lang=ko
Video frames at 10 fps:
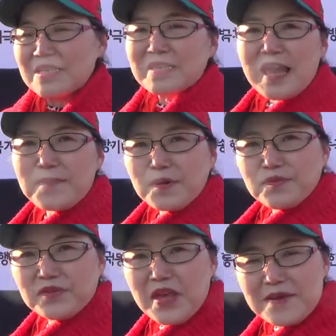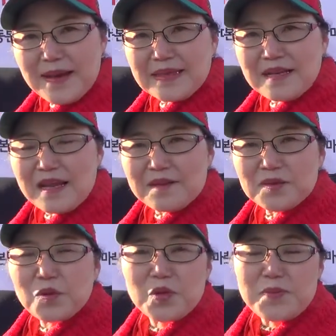이렇게 한번 무대를
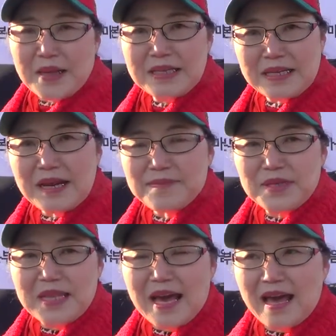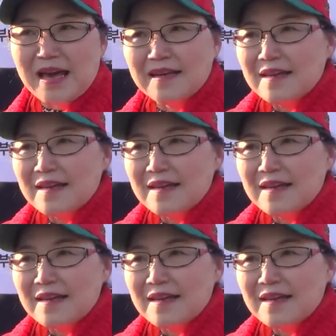만들려면 돈이 많이 들어갑니다.